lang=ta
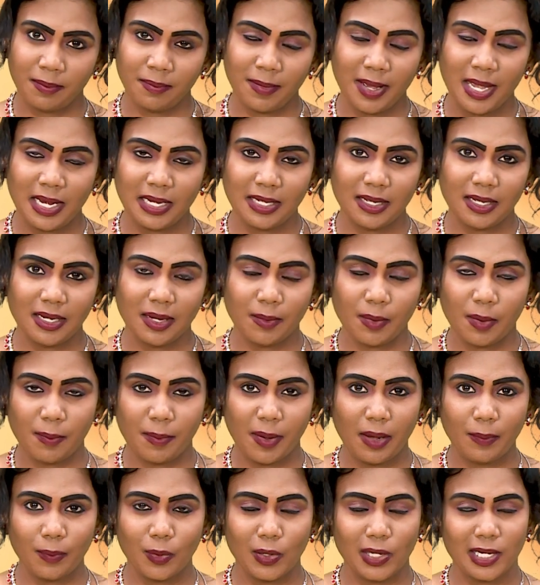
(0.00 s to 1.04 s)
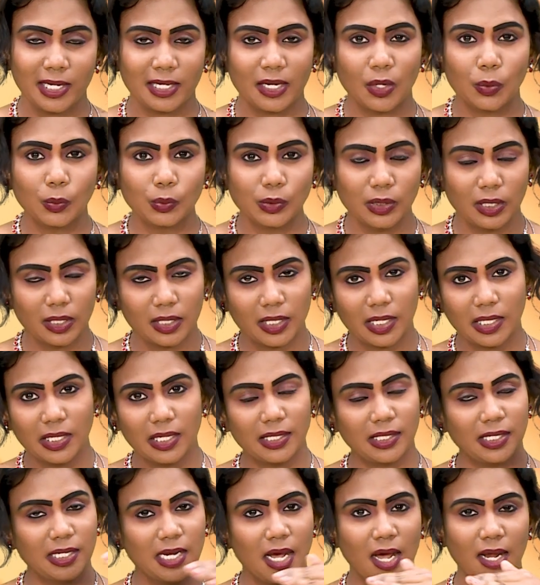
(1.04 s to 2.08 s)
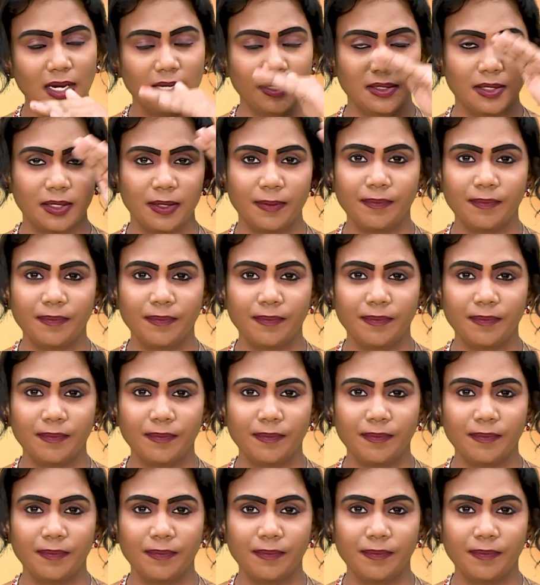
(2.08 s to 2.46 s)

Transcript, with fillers: மேலேயே நம்ம பார்ப்போம் இல்லைங்களா உத்தரகண்ட் அந்த நாலு